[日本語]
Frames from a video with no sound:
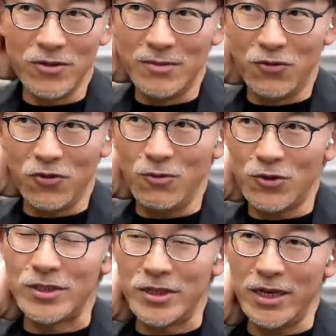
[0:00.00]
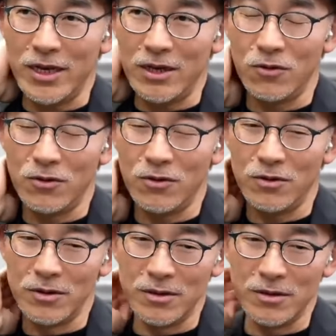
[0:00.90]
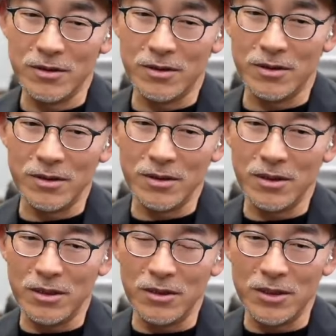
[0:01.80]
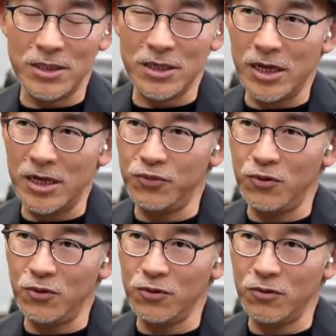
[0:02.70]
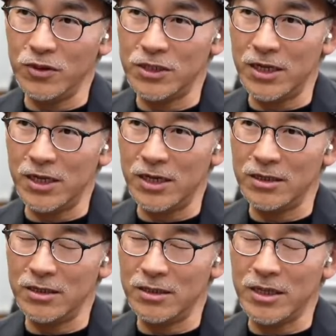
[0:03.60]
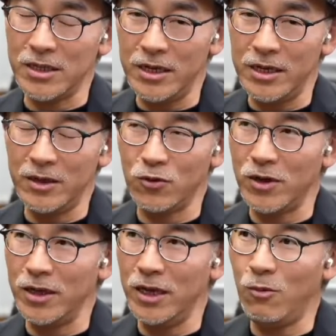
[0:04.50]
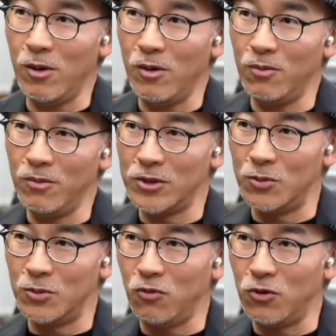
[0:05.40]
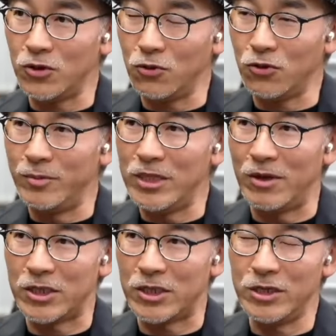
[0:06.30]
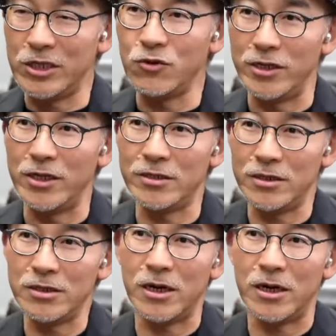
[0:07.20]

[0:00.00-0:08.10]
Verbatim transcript: 僕もそうですね、あの、うんスカイプを通したダイレクトな A は、僕もちょっとそこで見てますけども、非常にいいです、うん、さらに。